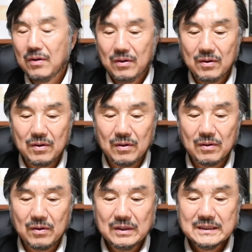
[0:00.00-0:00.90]

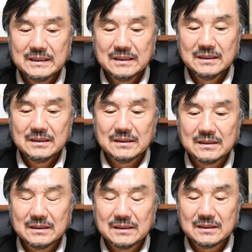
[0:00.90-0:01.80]
어,
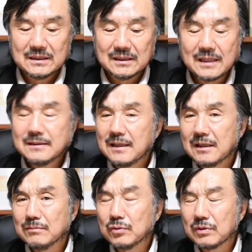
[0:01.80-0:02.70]
어, 열다섯
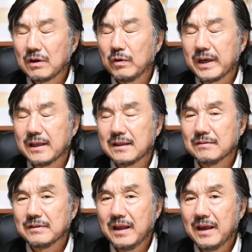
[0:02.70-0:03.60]
장을 묶으라고 했기
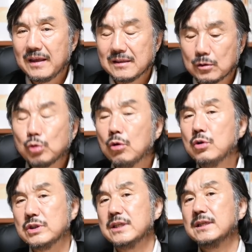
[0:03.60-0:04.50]
때문에 이제
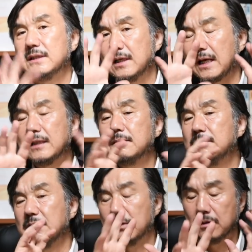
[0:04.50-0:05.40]
토톨로지 이제
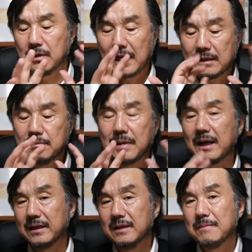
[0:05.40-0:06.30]
같은 언어, 같은
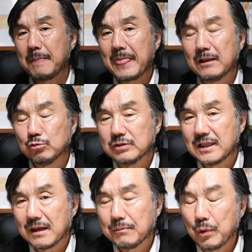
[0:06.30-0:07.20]
말이 한
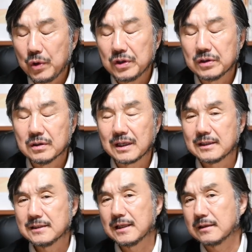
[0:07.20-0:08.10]
두세 장 보이는 것
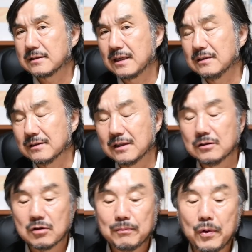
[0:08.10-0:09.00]
같아요. 세 장, 넉 장
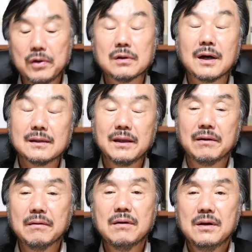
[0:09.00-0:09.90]
정도 보이는 것 같아요.